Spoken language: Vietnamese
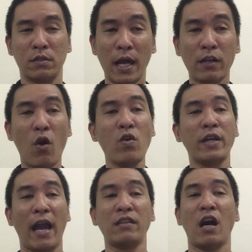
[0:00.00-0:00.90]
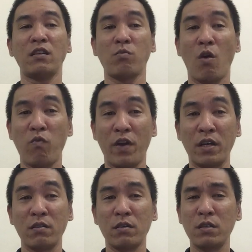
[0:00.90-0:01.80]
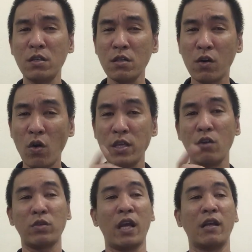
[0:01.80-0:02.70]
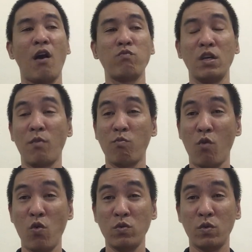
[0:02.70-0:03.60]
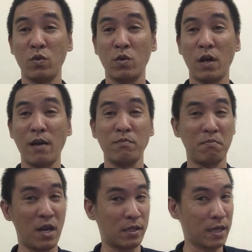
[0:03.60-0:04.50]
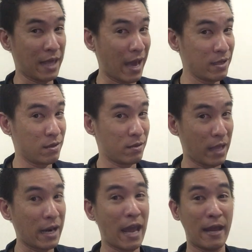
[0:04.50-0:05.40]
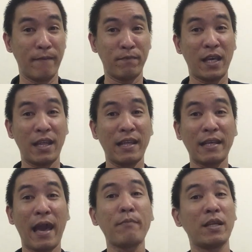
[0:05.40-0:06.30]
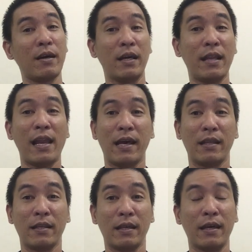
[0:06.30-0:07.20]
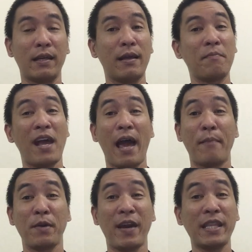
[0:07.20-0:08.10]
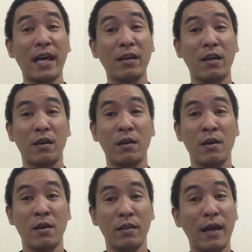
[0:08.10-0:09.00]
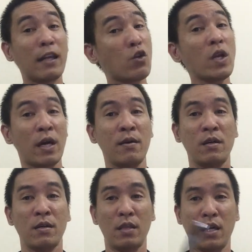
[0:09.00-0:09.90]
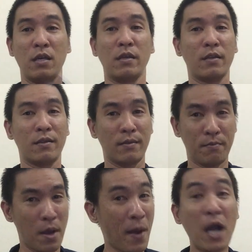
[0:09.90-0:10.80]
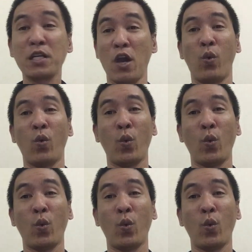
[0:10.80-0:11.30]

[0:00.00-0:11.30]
rắc rối, cản trở trong công việc, chưa có nhiều thành công như mong muốn. À, mình cái tháng tháng này nè, cái tháng, tháng mình hiện nay là hôm nay là hai mươi mấy tháng tháng Canh Tuất nè, thì may mắn hơn nhiều.